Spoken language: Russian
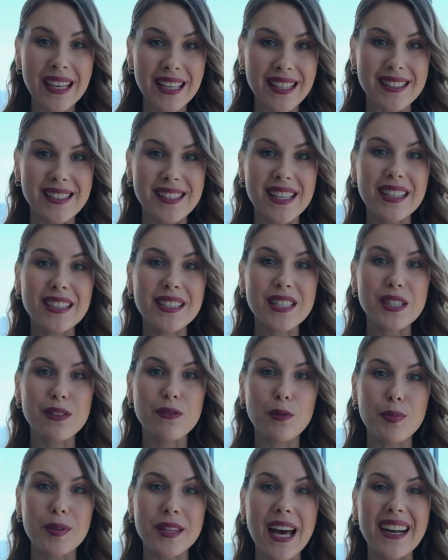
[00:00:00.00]
И сделайте
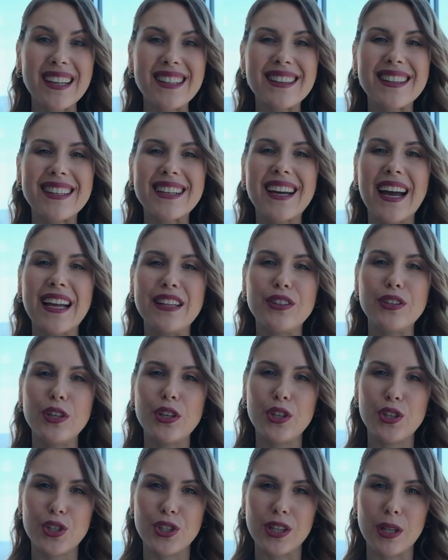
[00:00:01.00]
вебинар
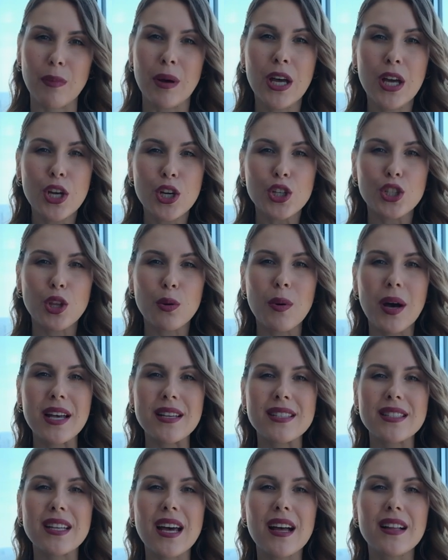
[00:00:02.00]
лаконичным, чтобы
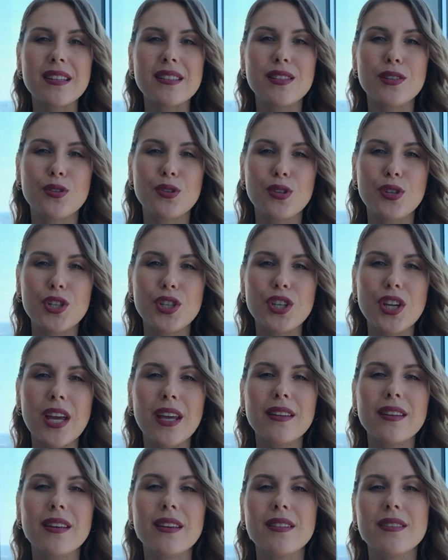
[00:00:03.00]
осталось
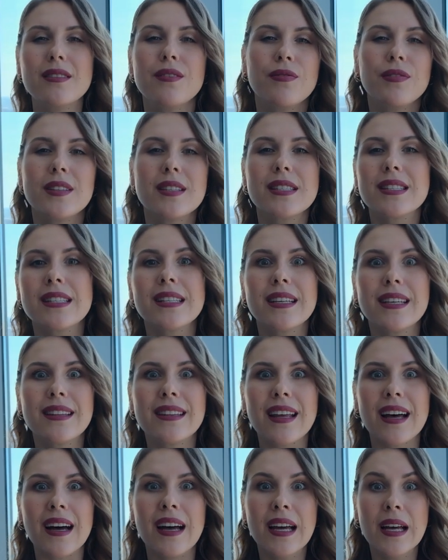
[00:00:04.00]
ощущение
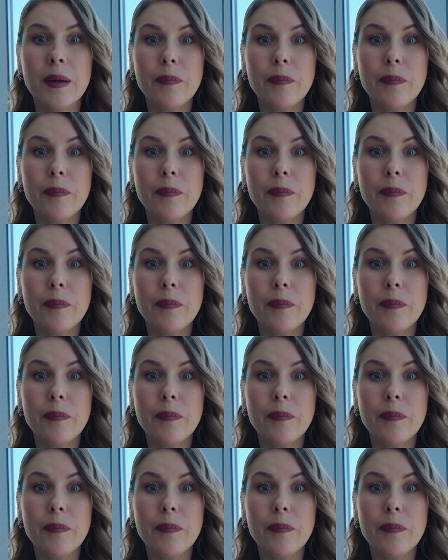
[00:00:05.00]
дефицита.